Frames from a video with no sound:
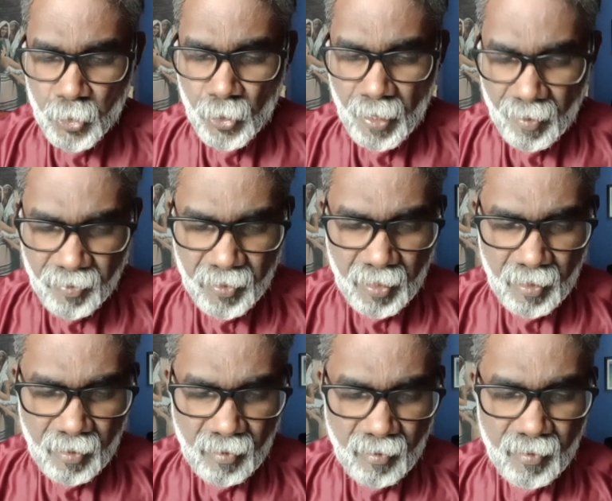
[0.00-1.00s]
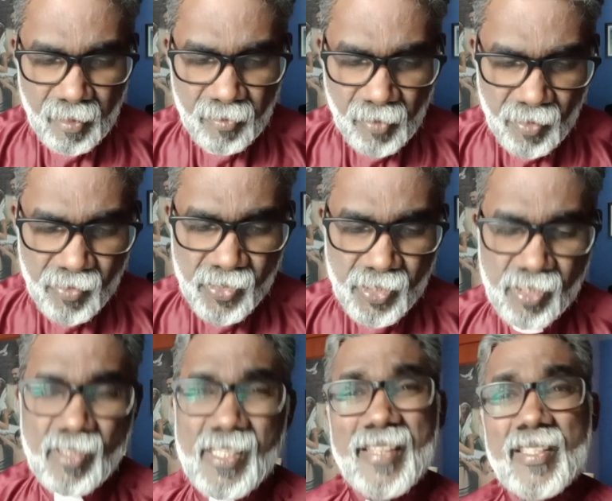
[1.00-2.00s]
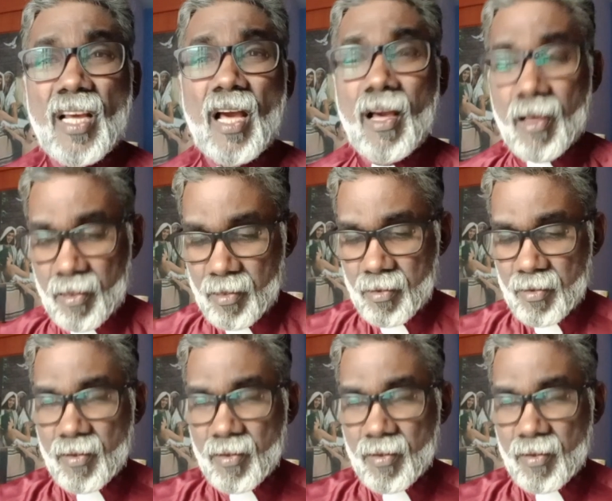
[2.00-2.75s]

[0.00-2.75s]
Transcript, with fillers: டு நத்திங் த திங்ஸ் தட் ஆர்